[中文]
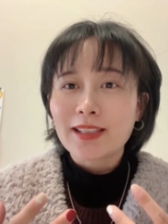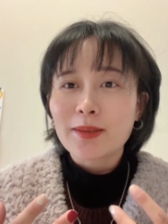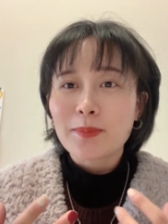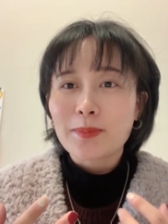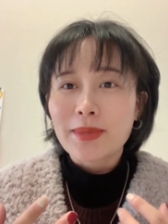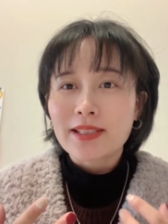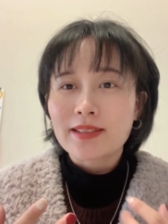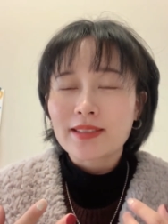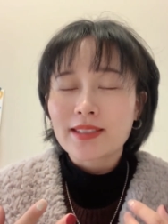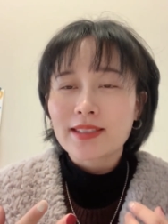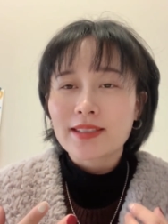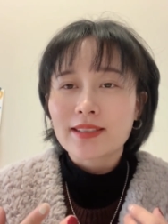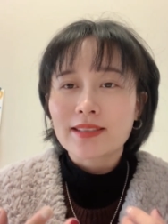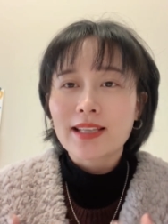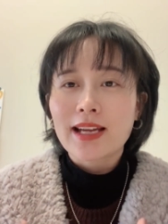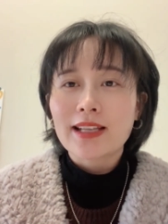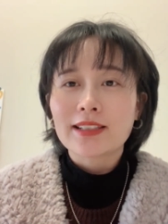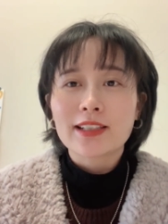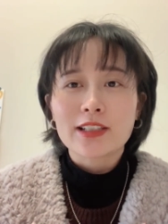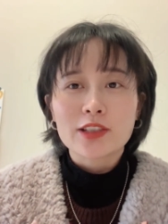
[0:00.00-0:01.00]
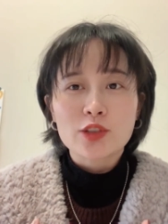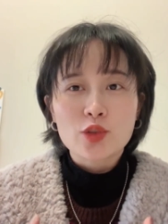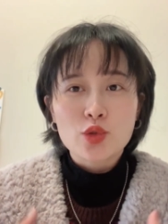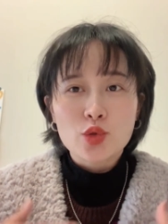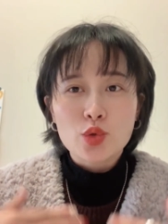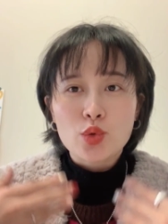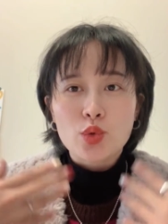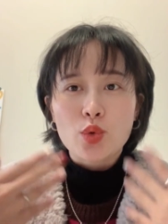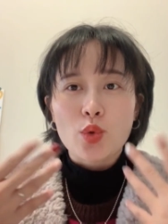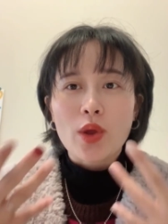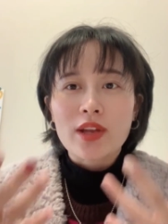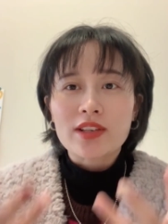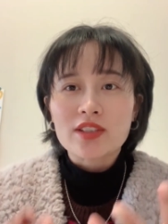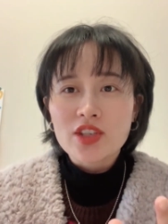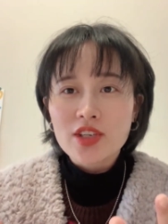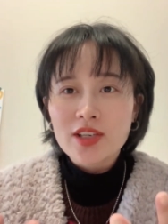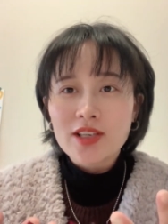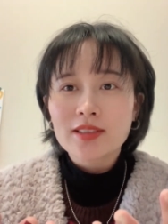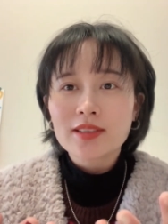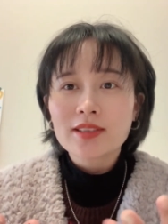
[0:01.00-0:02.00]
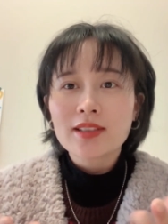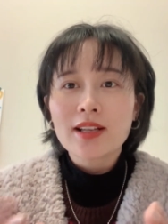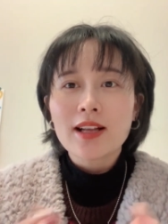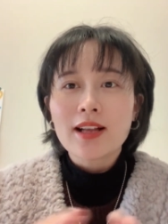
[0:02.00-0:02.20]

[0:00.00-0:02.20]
名字，它的全称